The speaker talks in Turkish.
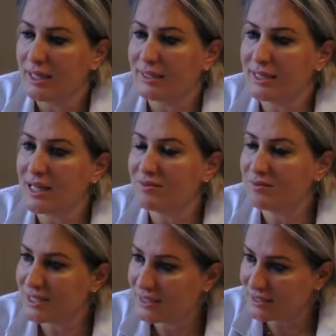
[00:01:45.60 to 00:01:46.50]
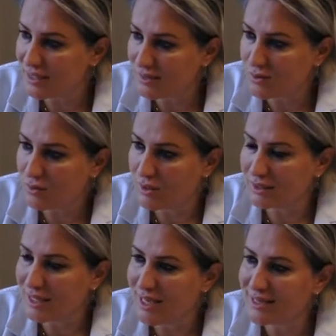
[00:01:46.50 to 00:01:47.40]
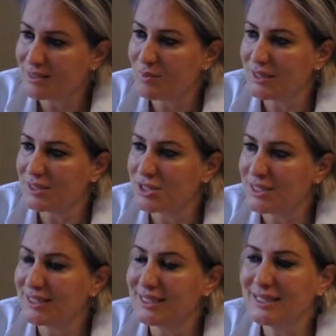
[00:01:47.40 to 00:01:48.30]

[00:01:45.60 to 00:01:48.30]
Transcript: tedavi bittikten sonra da her zaman için e,